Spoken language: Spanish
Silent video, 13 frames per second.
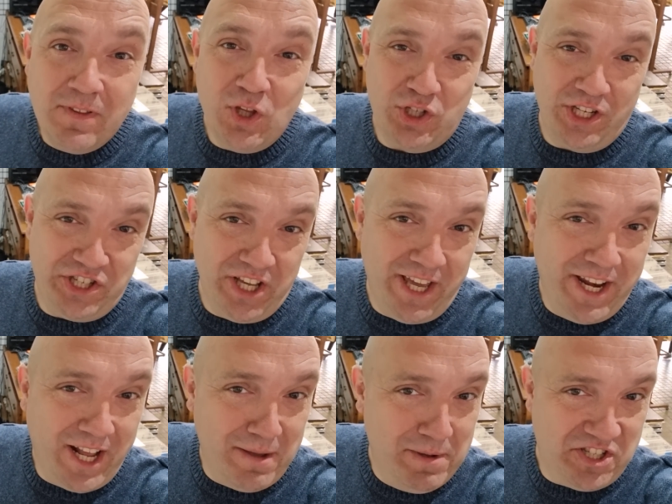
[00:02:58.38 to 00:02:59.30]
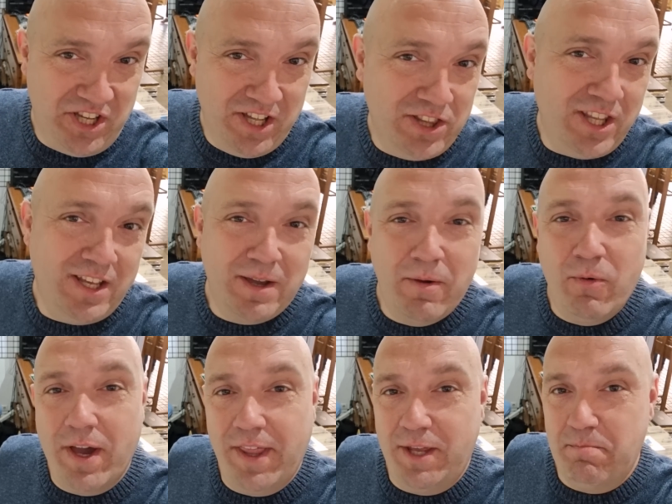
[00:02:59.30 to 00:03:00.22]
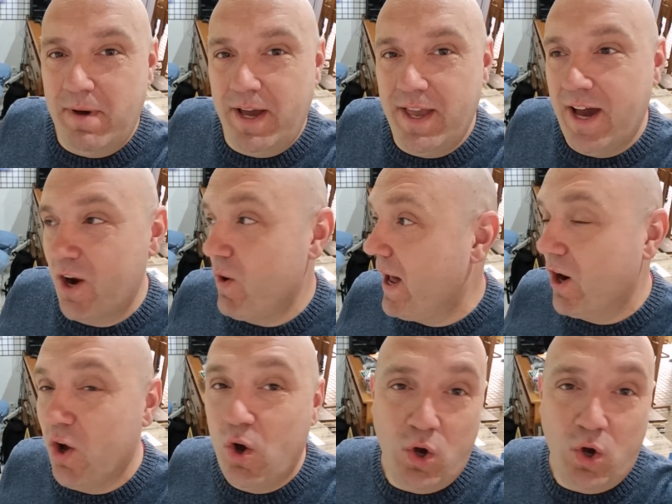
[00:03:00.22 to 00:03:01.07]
No sé si quiere que me siente, que me voy a desmayar o algo,